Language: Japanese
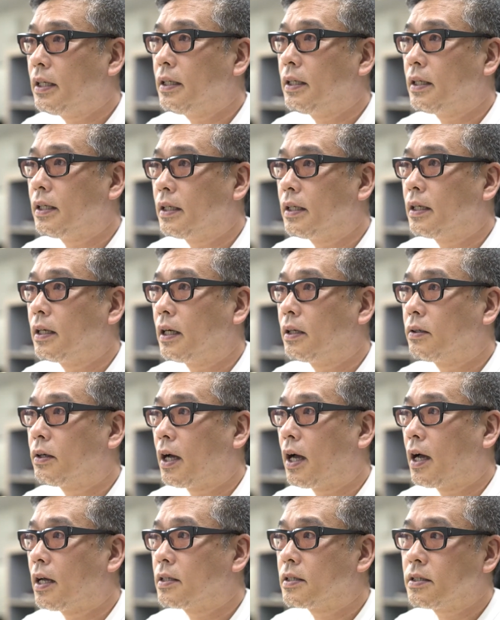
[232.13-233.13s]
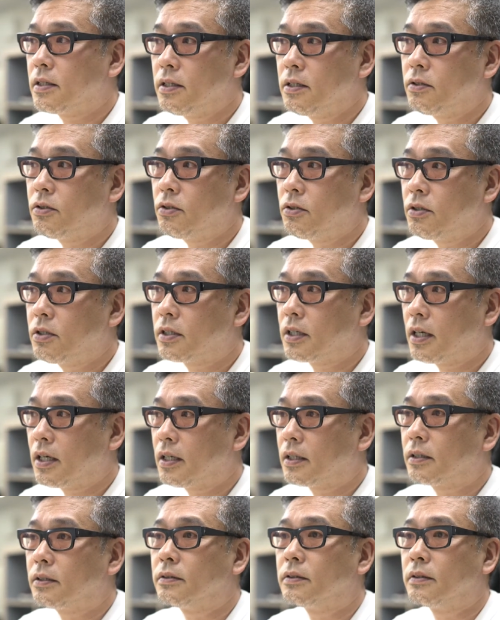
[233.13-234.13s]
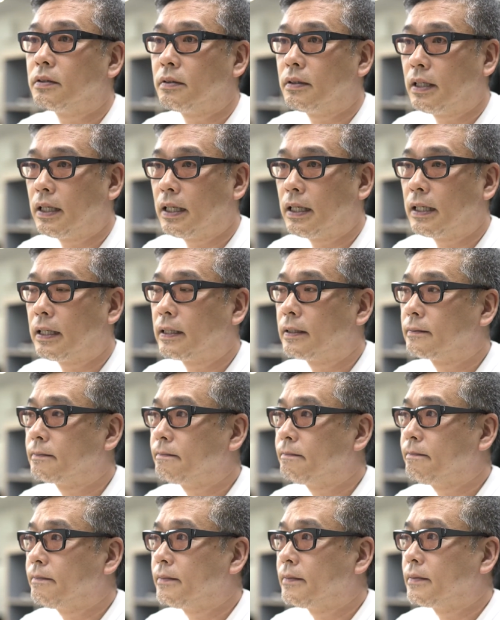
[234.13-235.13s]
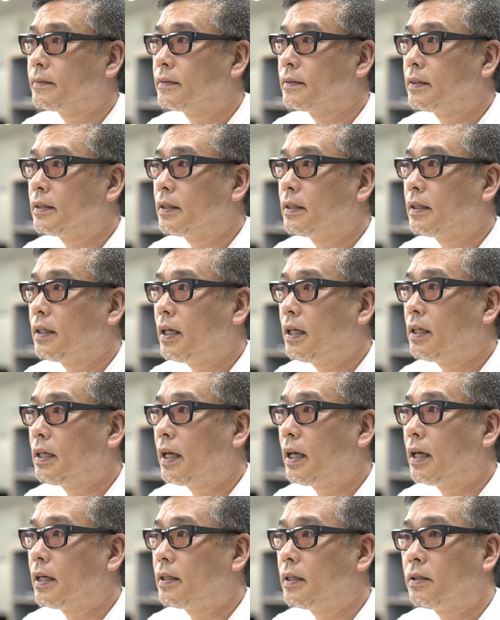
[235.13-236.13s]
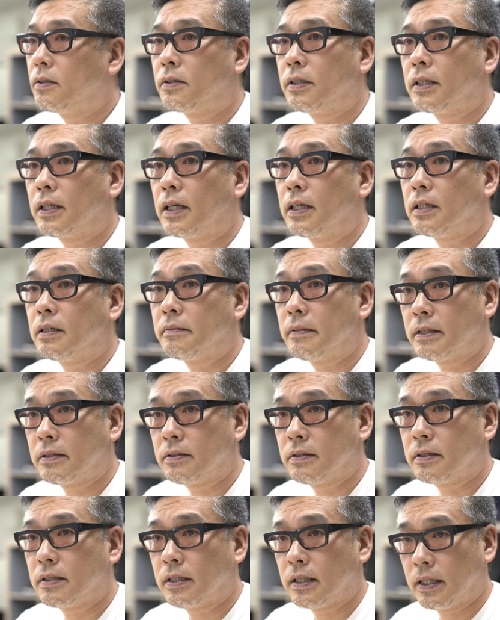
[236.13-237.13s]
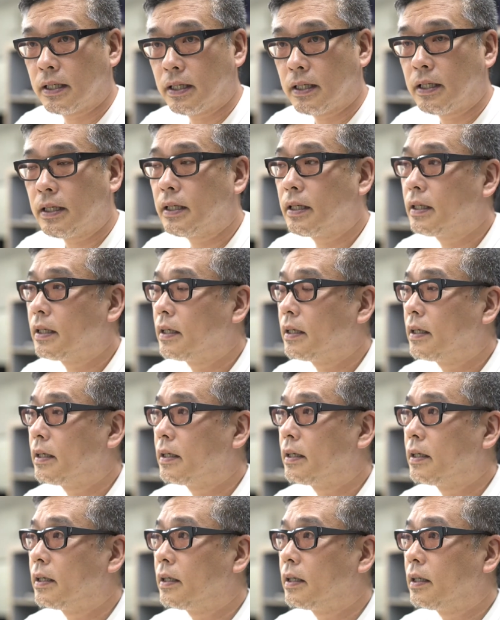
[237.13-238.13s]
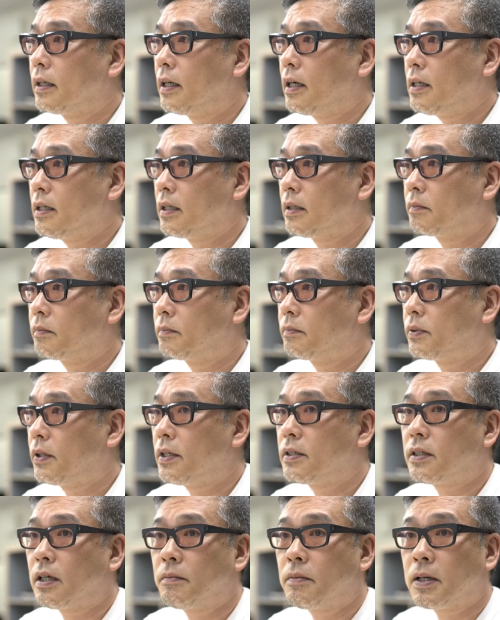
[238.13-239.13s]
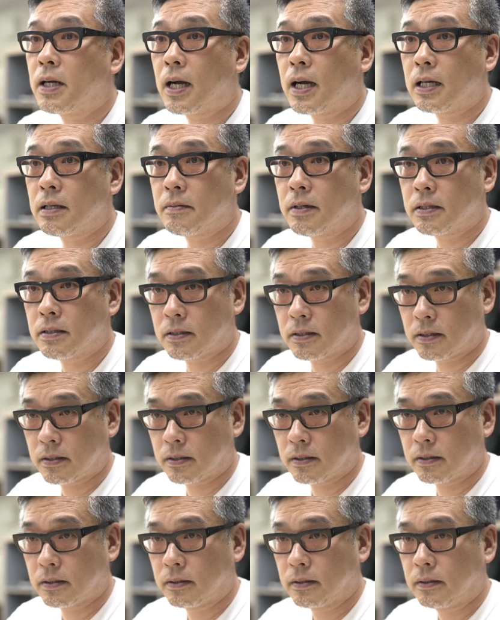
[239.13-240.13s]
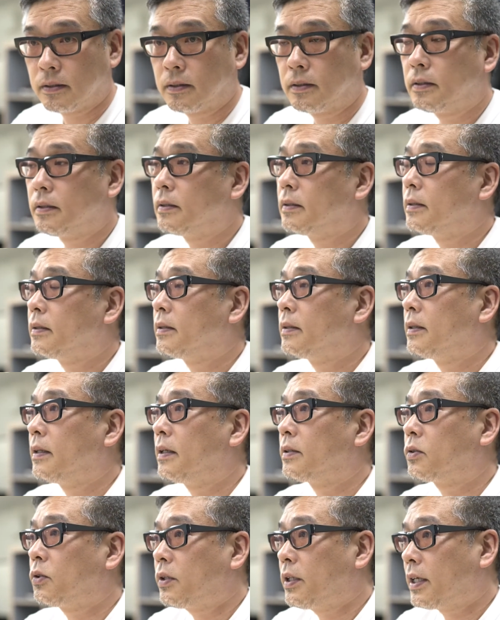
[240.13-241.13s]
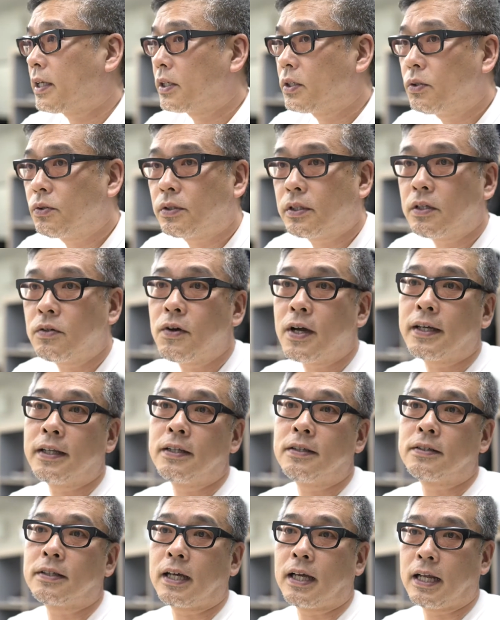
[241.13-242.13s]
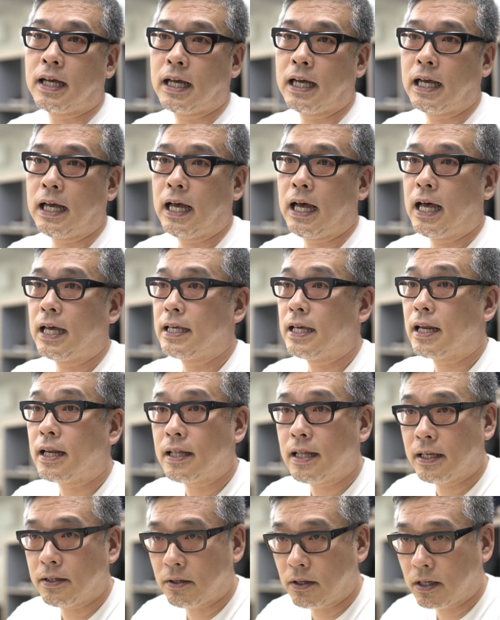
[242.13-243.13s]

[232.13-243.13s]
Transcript: りあの発信する力というのは、うん、やはりエネルギーがいりますしね、うん、えー、やはりプレッシャーもかかります、はいえー、それだけ言ってるわけですから、うん、あやらないと